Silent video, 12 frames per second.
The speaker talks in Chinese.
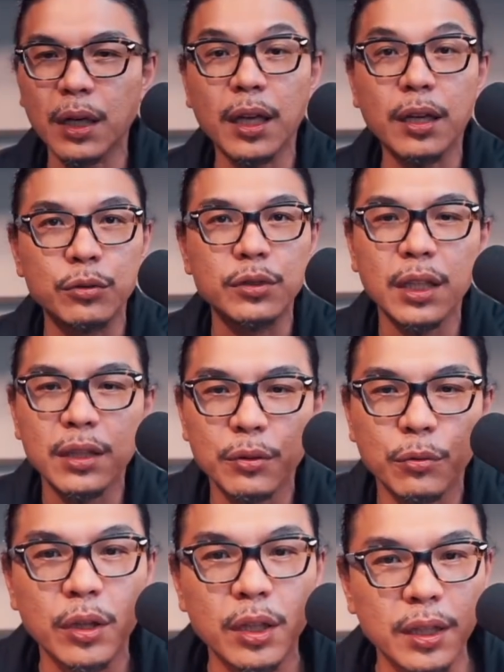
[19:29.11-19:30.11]
哎，古印加帝
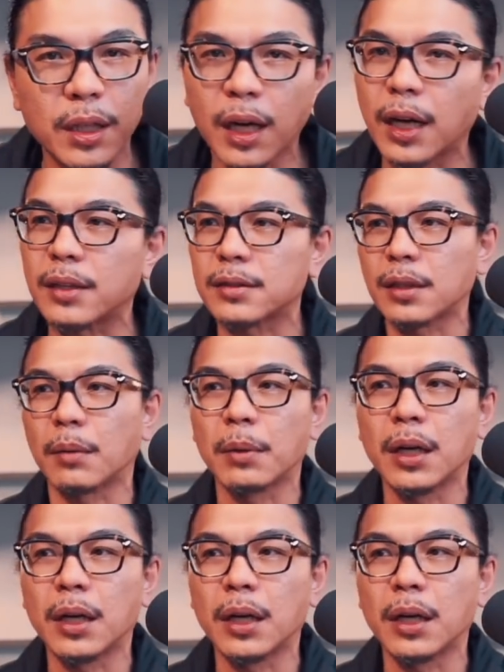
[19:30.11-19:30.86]
国很厉害，你知道吗？